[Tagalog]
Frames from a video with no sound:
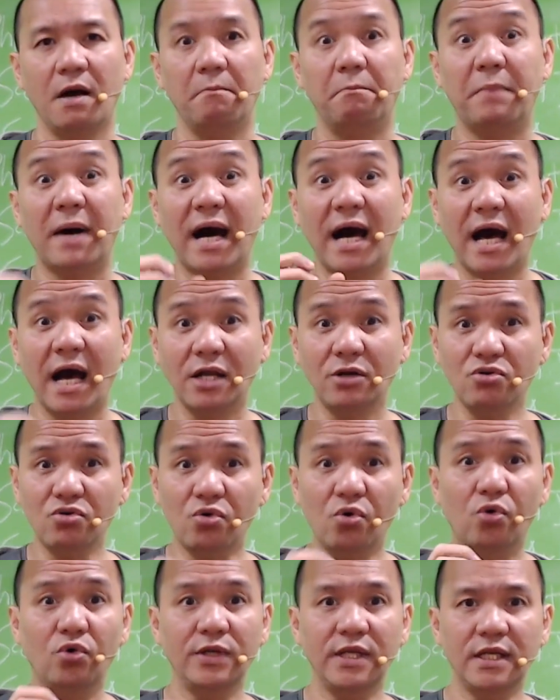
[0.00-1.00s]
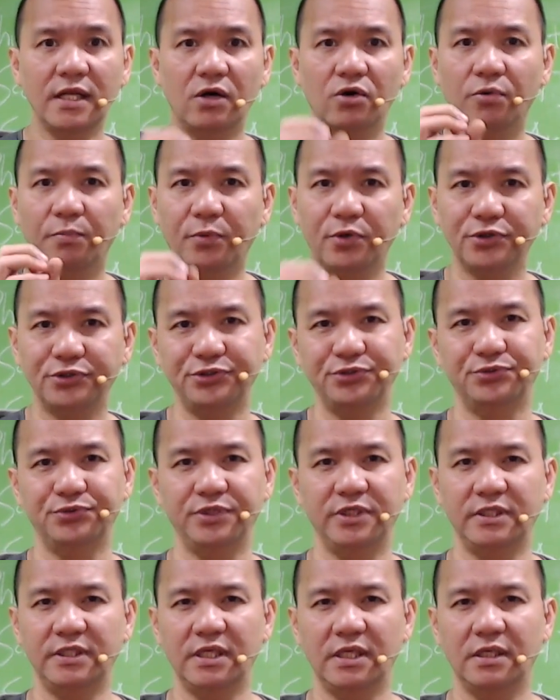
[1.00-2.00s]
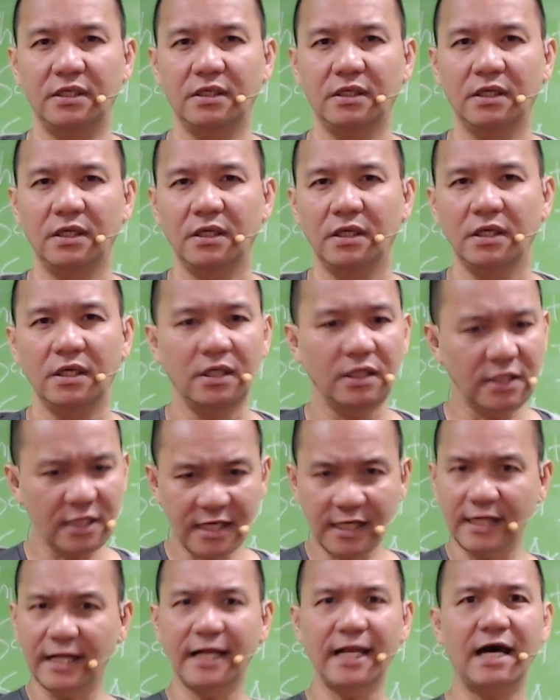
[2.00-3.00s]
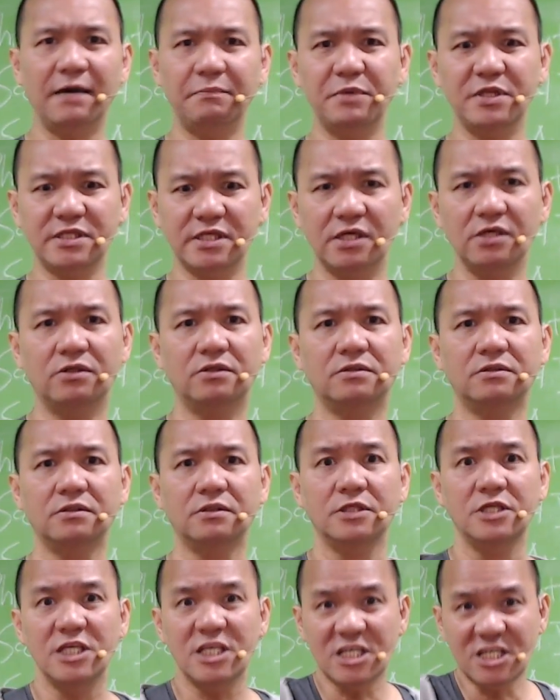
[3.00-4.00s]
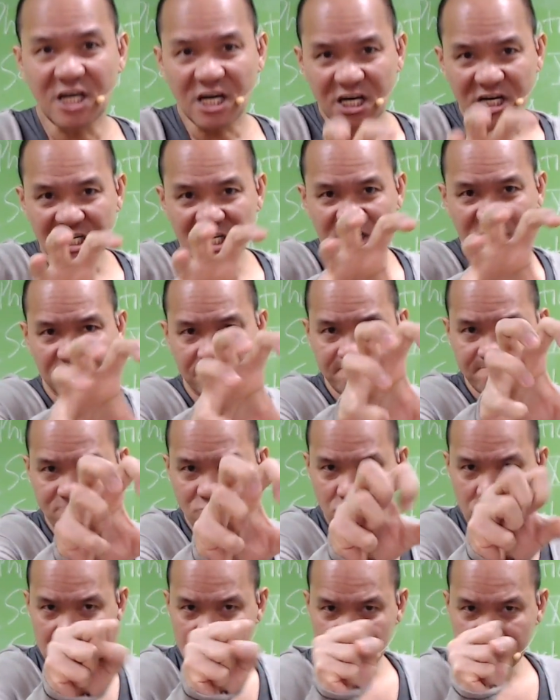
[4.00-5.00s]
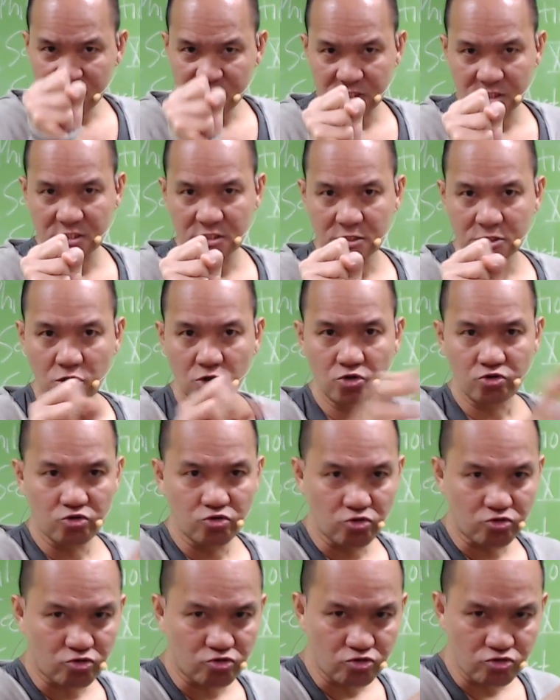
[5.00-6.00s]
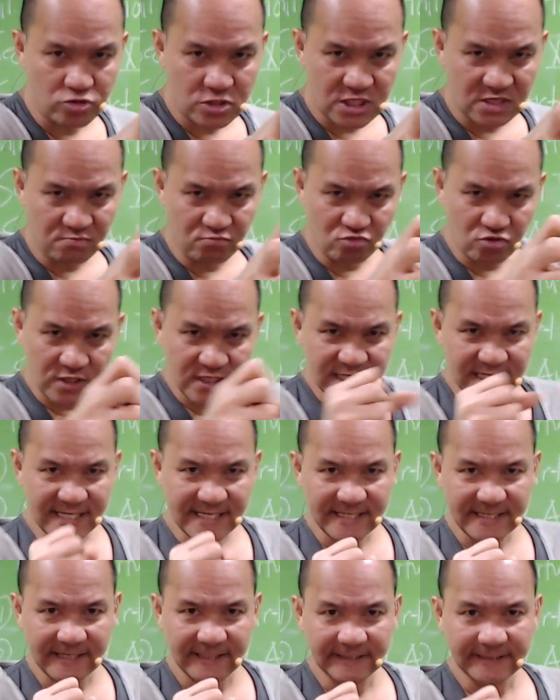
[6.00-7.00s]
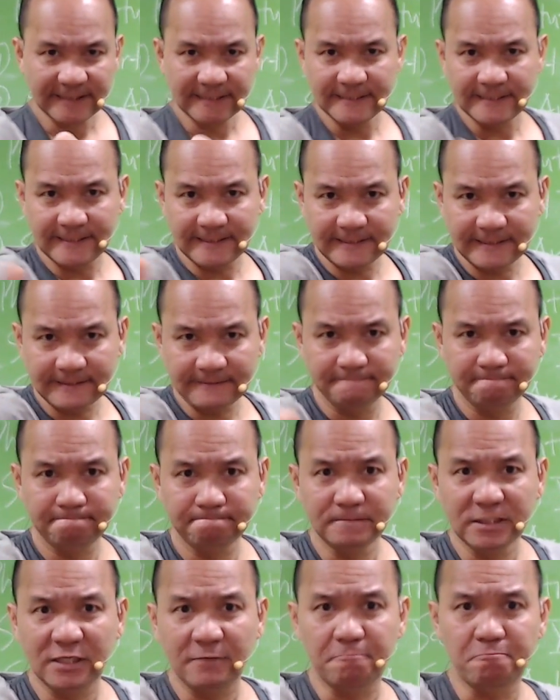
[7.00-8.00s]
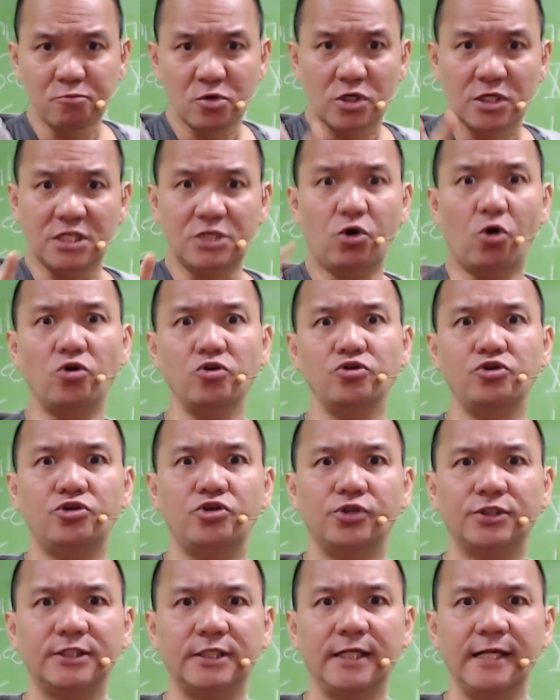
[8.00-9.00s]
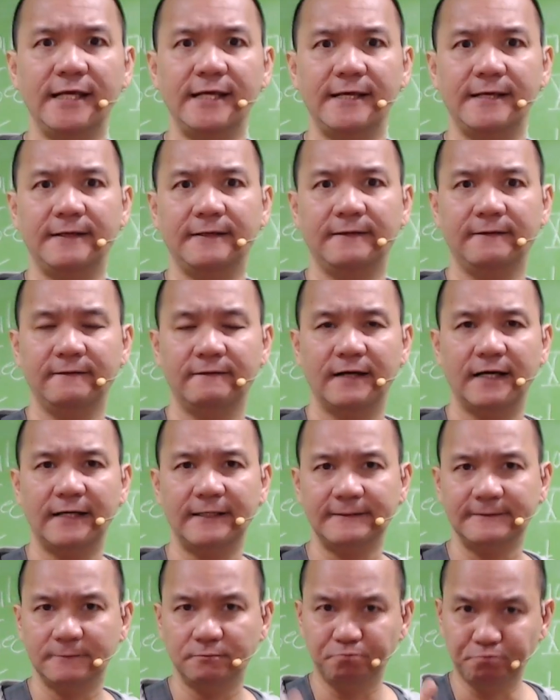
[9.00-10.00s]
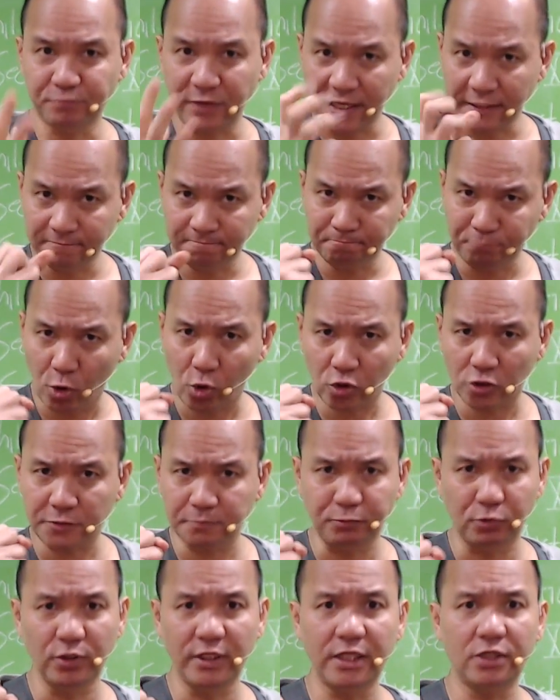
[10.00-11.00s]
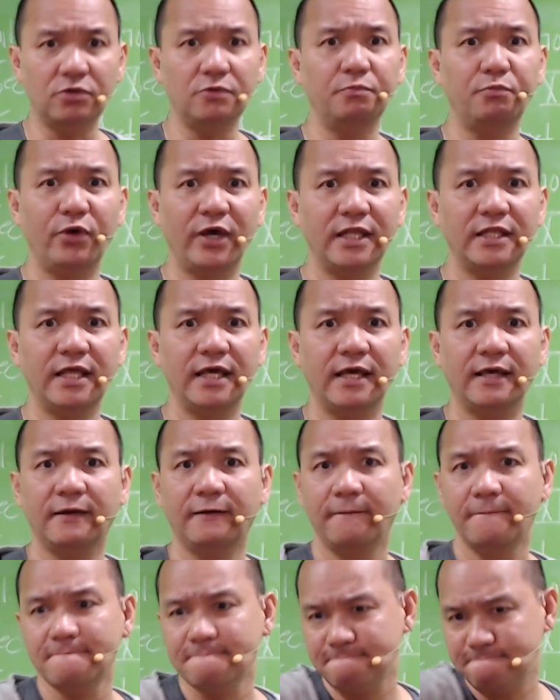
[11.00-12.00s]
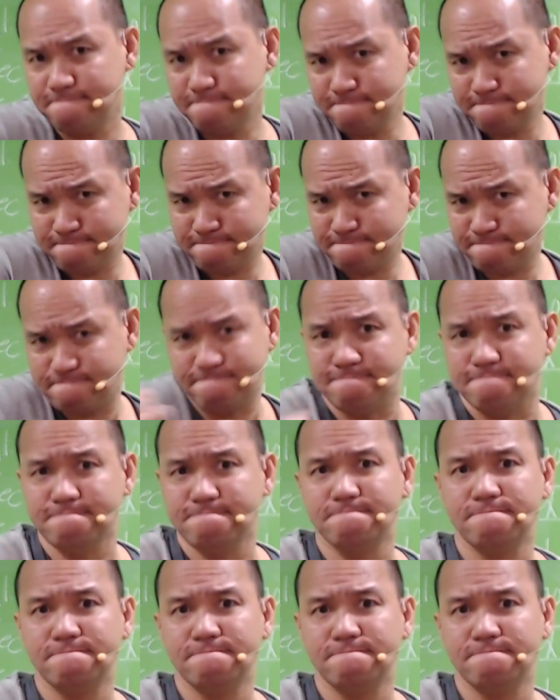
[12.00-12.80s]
paano kunin ang opportunity? Hindi yan lalapit sa'yo. Igagrab mo yan kukunin mo yan. Ha? Consciously, ha? And forcefully kung pwede. Mm.